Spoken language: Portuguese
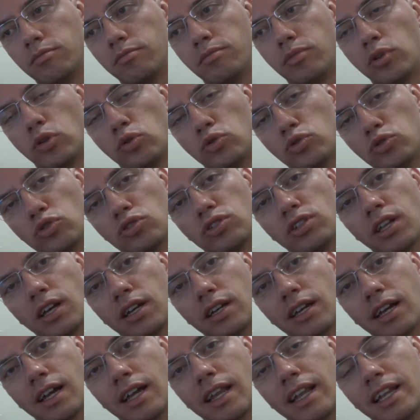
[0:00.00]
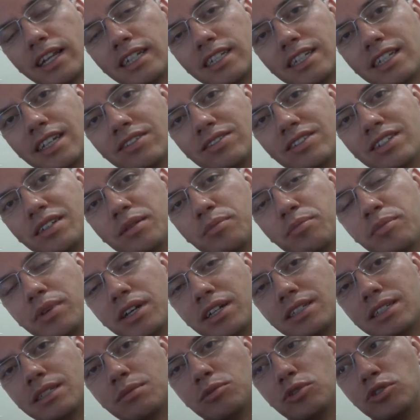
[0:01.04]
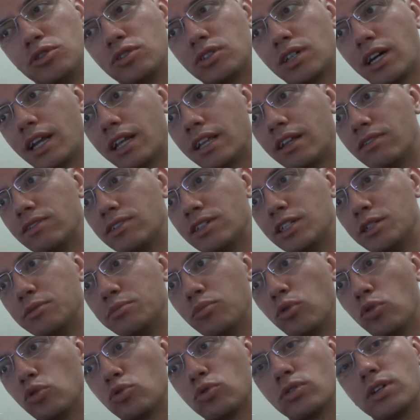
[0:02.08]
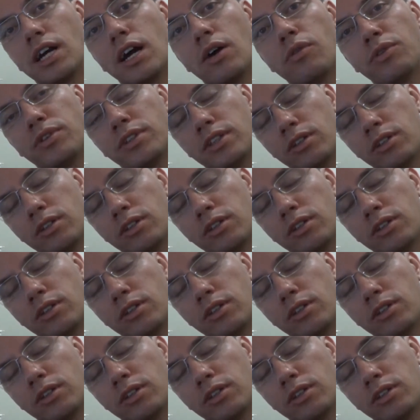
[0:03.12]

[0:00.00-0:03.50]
Pelo sotaque, a galera já deve ter percebido. O cara deve ser de Portugal.